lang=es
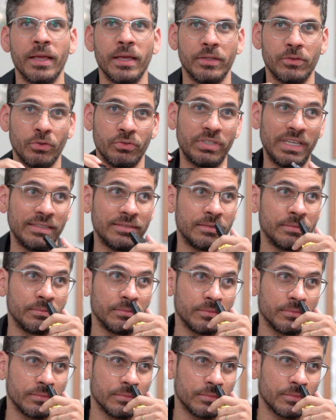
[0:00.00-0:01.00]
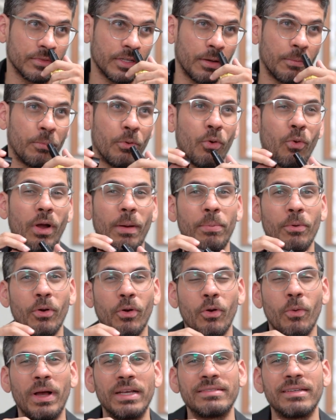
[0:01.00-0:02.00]
Entonces, poco a
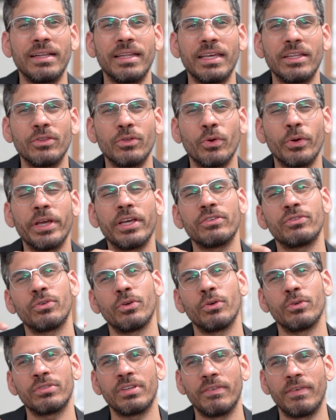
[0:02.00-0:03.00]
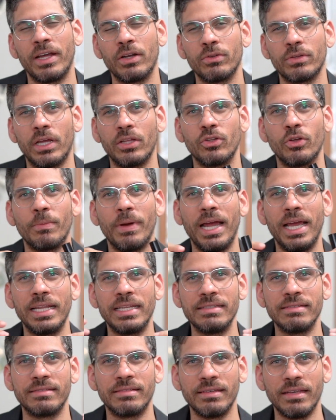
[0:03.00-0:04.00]
poco va saliendo eso, se va notando más el
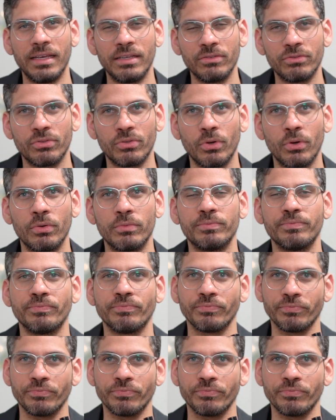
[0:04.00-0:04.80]
incienso,